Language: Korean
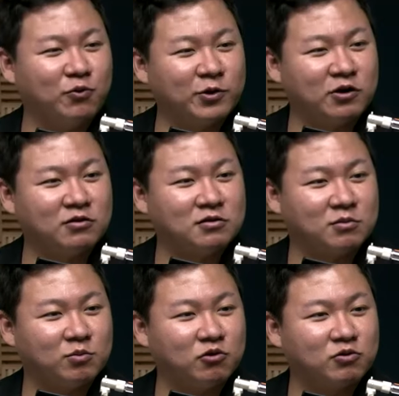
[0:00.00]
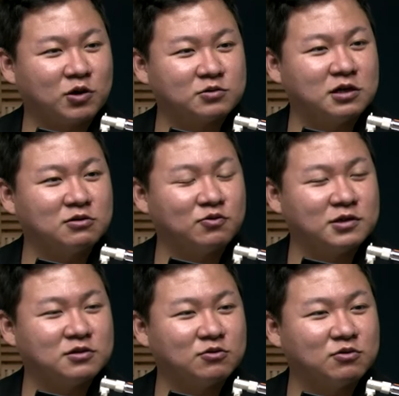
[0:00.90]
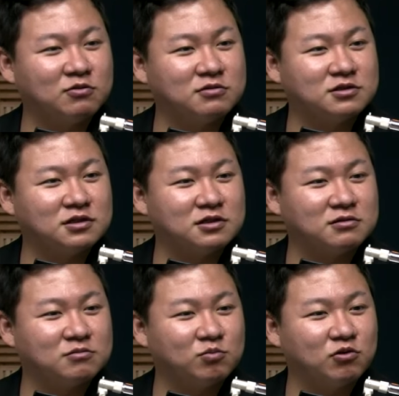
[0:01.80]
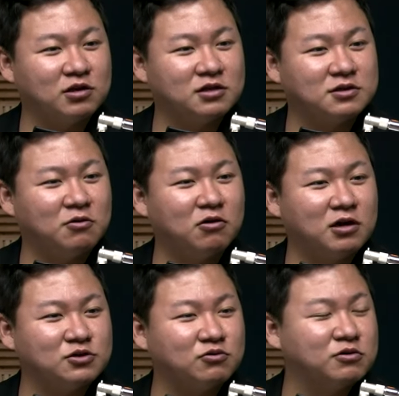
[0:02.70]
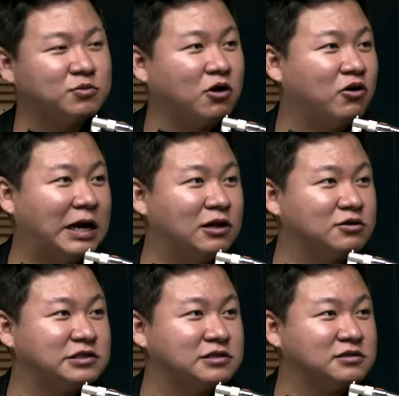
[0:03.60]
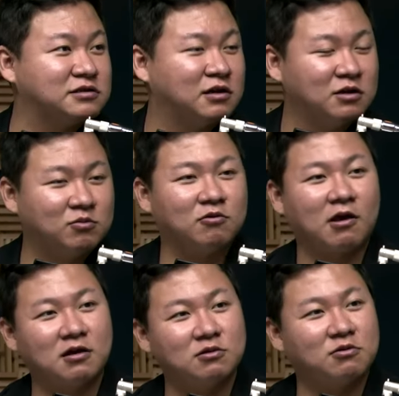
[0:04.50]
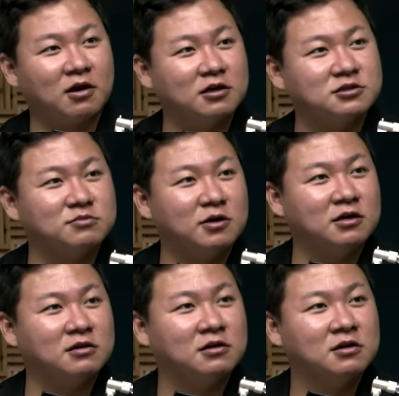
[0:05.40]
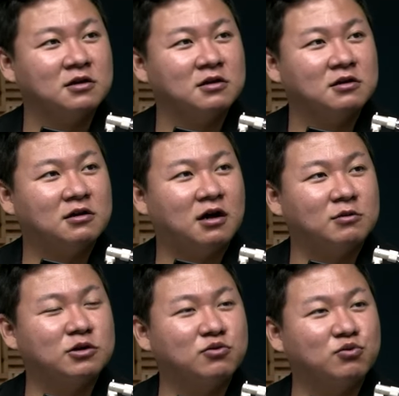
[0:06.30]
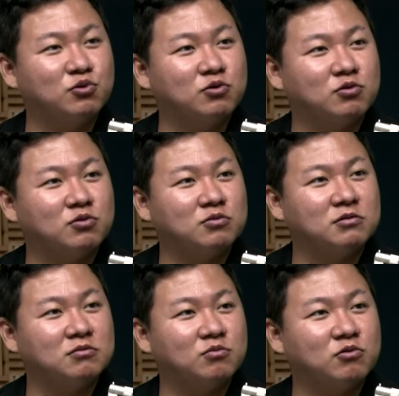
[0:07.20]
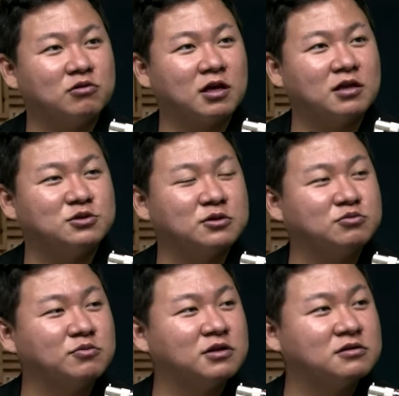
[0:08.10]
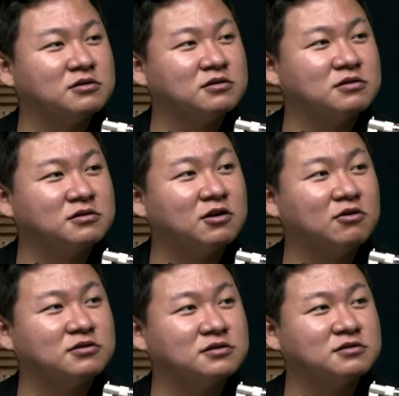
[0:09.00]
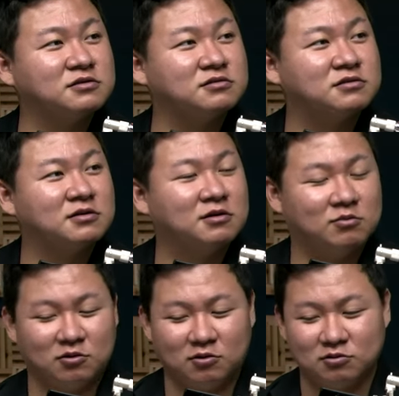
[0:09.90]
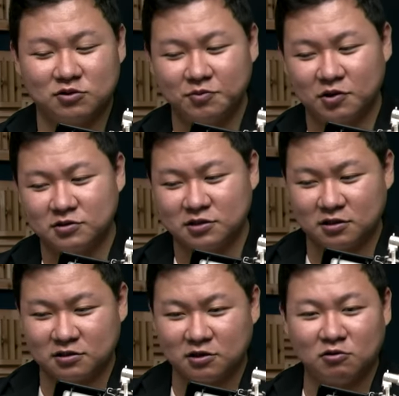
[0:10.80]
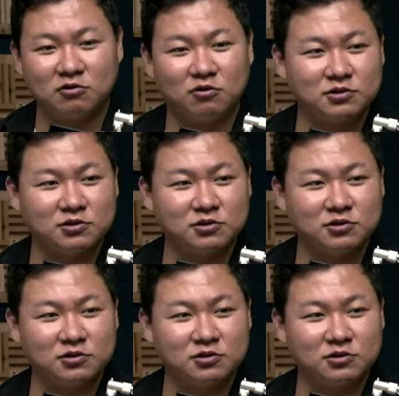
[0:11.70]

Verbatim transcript: 보면 뭐경제를 통해서 또 이제 뭐이 선거가 조금 더 알려지는 뭐 계기도 됐겠지만 예. 아무래도 뭐뭐 뭐 대다수의 국민들 의견은 뭐좀 더 이제 정권